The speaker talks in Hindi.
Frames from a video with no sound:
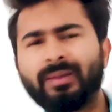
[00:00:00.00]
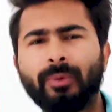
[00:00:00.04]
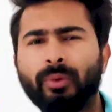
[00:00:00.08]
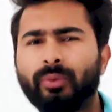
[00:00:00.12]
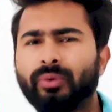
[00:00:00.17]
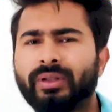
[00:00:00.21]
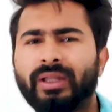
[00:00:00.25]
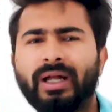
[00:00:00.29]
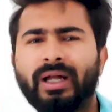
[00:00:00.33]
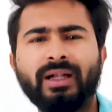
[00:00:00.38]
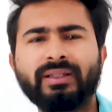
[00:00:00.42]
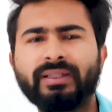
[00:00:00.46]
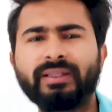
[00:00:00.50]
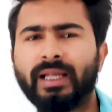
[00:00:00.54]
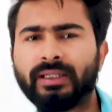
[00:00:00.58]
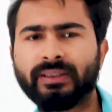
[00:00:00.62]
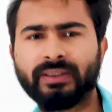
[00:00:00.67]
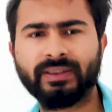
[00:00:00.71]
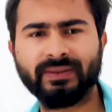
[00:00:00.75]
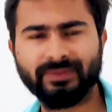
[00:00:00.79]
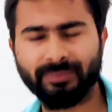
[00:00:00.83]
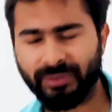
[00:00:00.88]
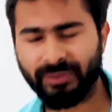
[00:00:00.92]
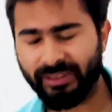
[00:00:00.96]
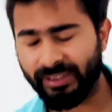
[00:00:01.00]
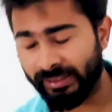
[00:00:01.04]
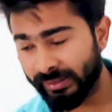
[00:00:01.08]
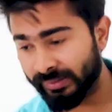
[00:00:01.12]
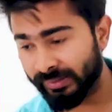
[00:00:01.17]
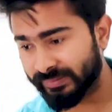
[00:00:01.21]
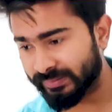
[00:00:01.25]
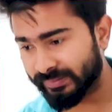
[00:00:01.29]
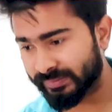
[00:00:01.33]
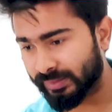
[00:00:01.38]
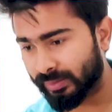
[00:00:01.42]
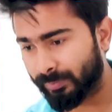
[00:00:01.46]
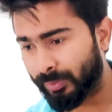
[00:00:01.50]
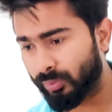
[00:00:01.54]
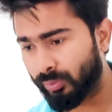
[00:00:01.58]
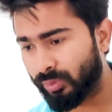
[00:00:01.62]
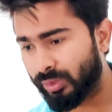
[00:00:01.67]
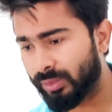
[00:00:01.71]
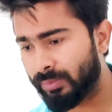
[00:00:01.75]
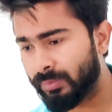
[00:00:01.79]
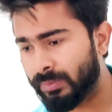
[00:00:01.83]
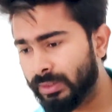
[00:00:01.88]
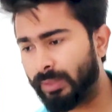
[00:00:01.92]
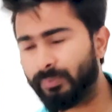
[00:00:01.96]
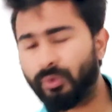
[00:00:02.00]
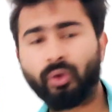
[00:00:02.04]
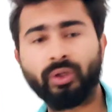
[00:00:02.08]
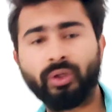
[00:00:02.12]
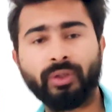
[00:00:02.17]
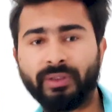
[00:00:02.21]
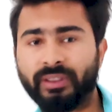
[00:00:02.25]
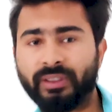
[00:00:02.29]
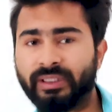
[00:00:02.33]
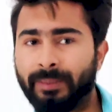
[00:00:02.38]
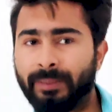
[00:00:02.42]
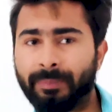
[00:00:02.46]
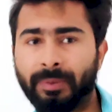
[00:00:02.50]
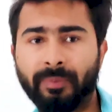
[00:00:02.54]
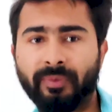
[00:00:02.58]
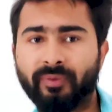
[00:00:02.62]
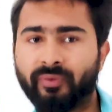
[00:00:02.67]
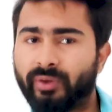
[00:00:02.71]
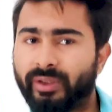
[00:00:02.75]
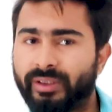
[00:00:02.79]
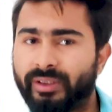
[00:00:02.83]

इन अबाउट दैट टैक्टिक्स मैं नहीं डिस्कस कर पाऊंगा आई एम नॉट इवन केपेबल